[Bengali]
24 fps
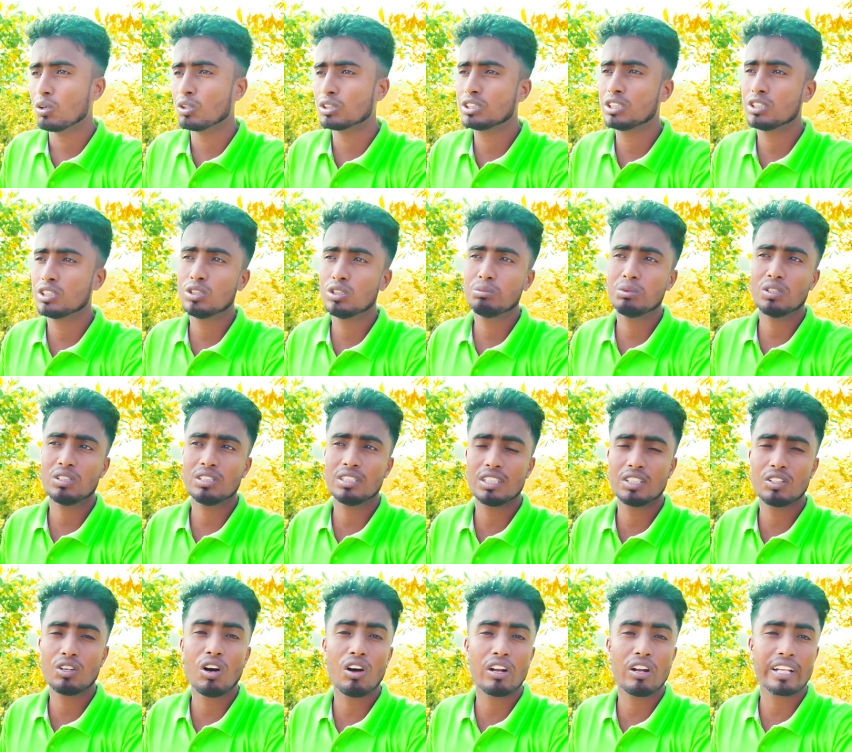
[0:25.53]
হচ্ছে তুমি
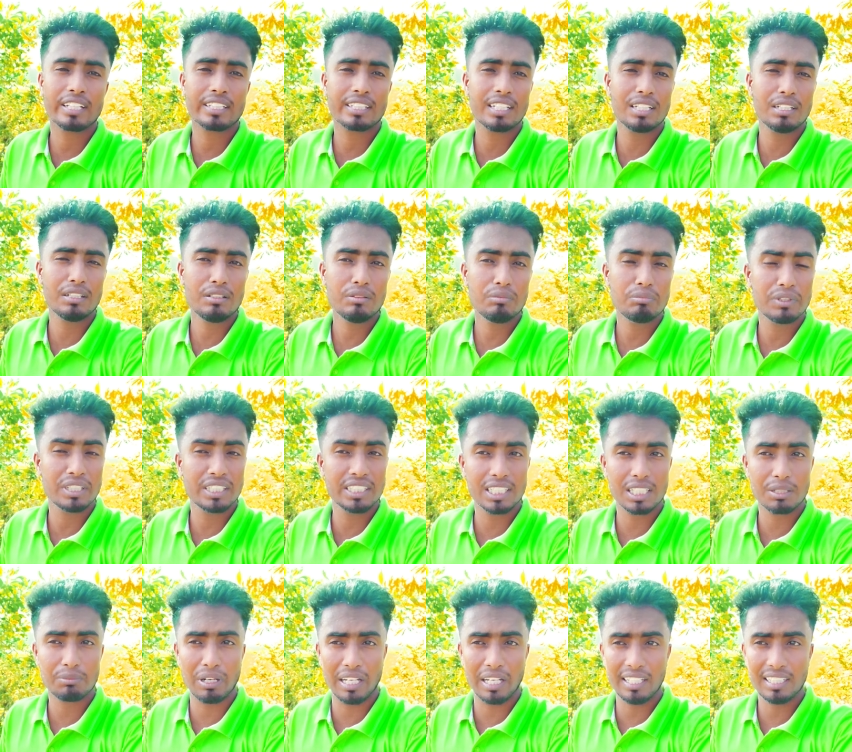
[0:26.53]
দীর্ঘ অনেক দিন
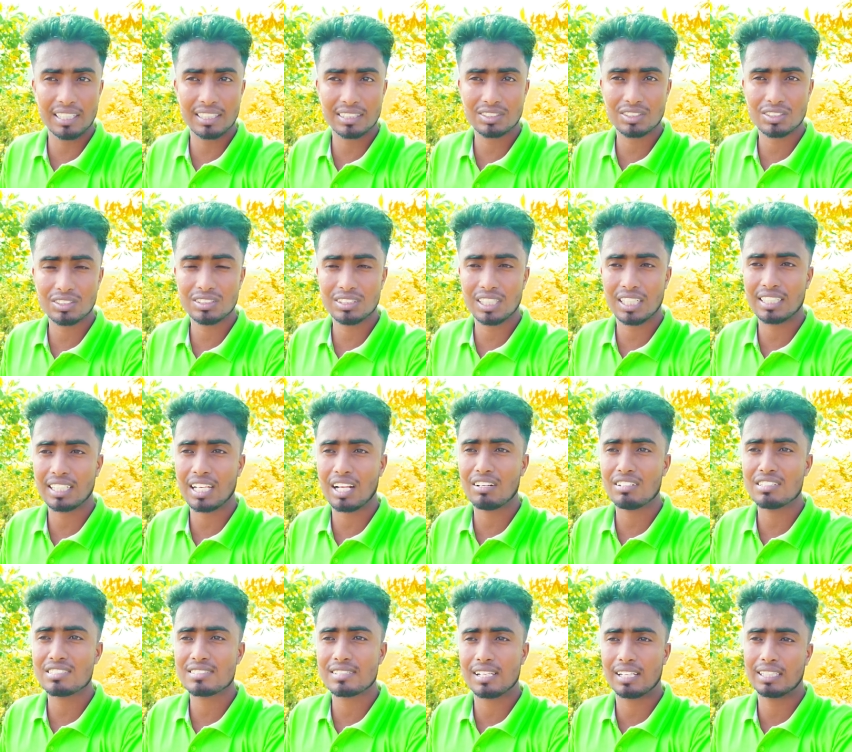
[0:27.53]
মিডিয়ার বাইরে আসো যার
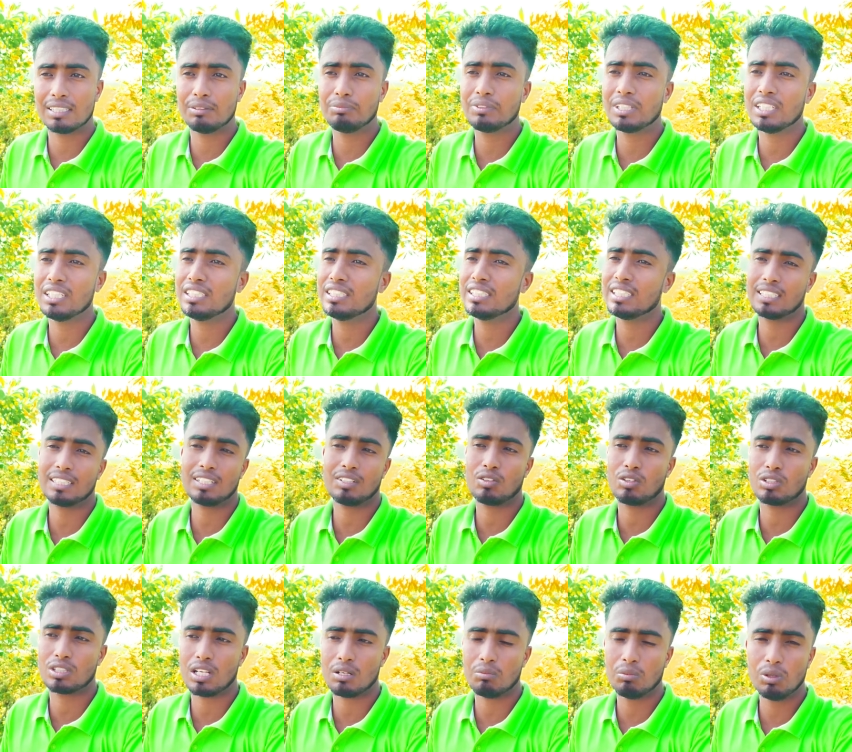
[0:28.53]
কারণে সাকিবকে নিয়ে একটা
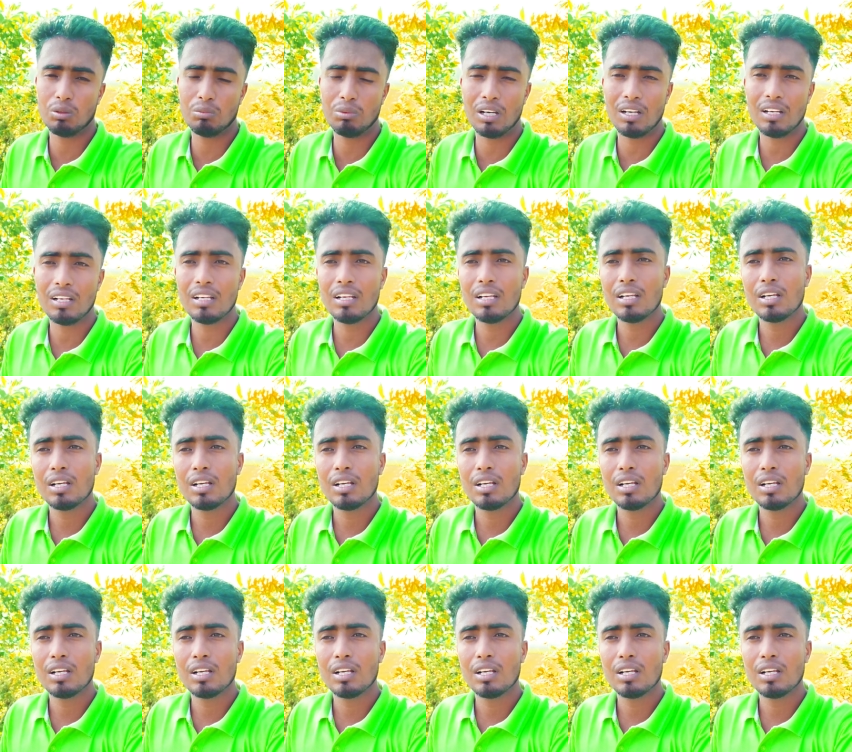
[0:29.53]
কথা বলবা